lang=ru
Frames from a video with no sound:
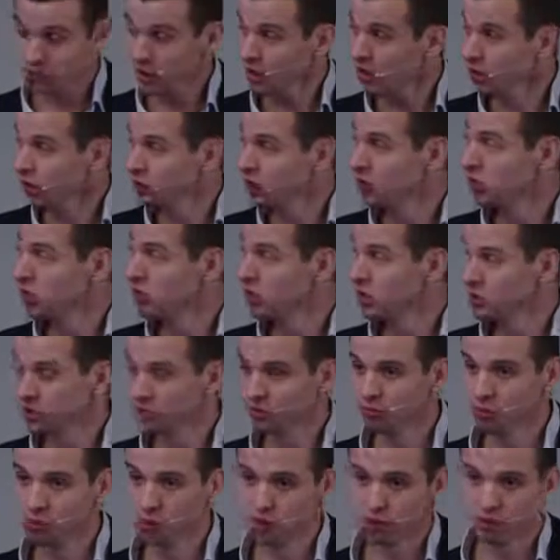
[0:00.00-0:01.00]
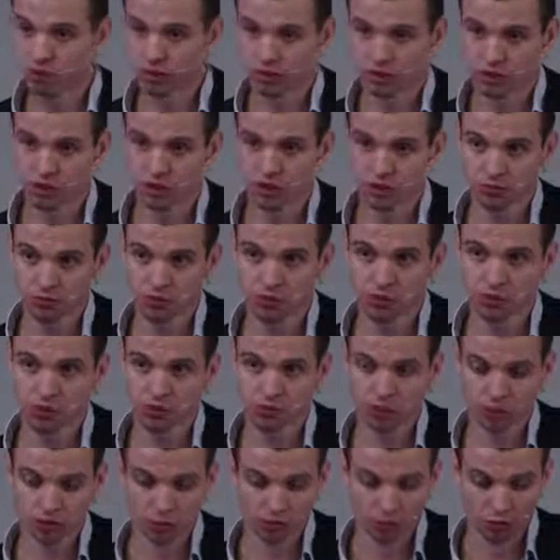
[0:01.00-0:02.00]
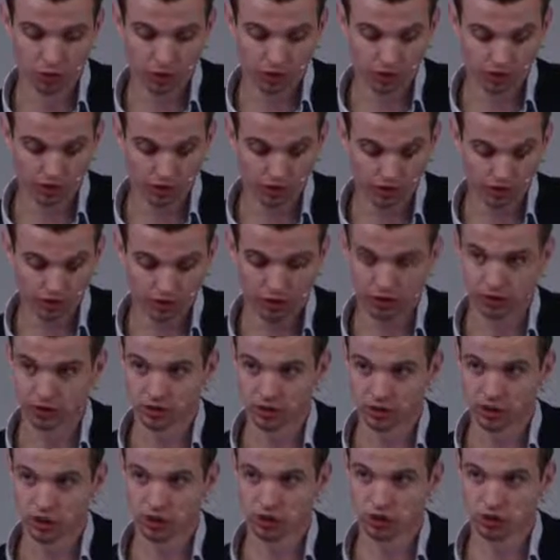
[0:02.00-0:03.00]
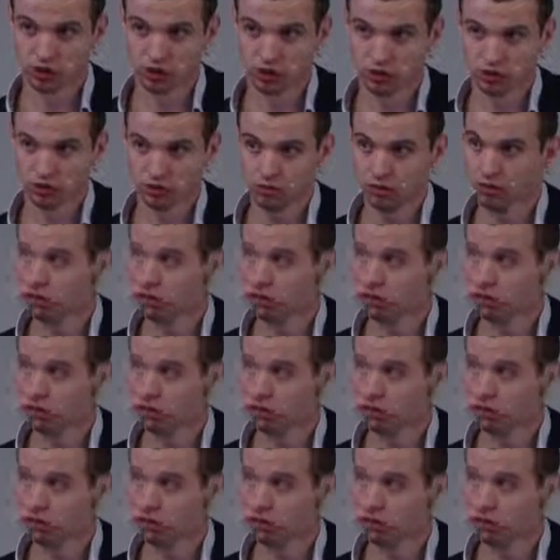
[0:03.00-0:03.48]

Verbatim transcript: ну, то есть они борются с тем, чтобы этот JSON